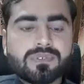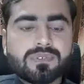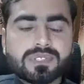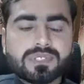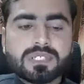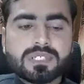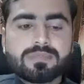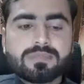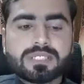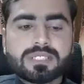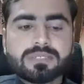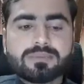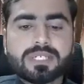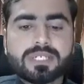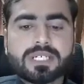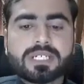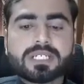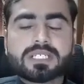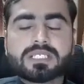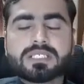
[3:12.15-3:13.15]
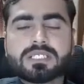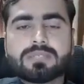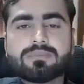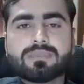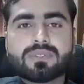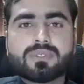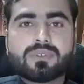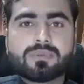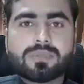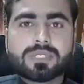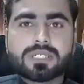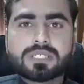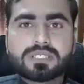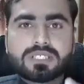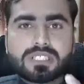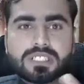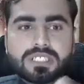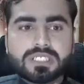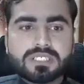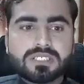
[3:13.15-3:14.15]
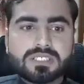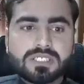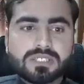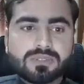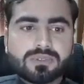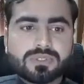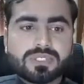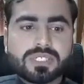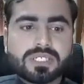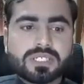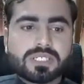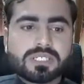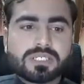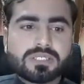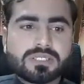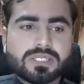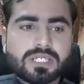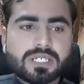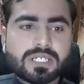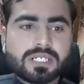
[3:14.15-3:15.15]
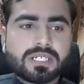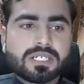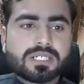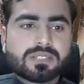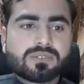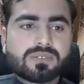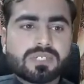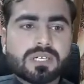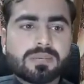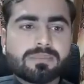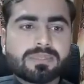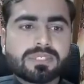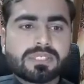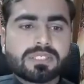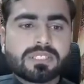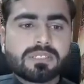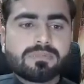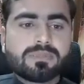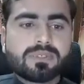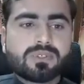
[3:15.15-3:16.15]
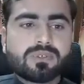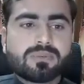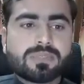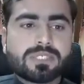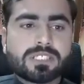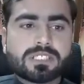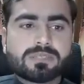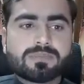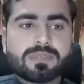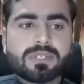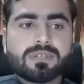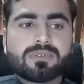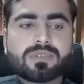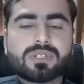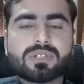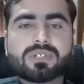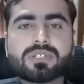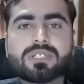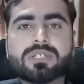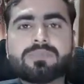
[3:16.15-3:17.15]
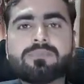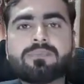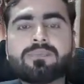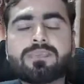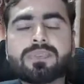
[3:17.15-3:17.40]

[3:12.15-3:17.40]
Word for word: तो इसका मतलब क्या है कि जब भी कमेंट का स्टेटस ज़ीरो जाए जाएगा तो यहाँ पे जितने भी कमेंट डिस्प्ले हो रहे होंगे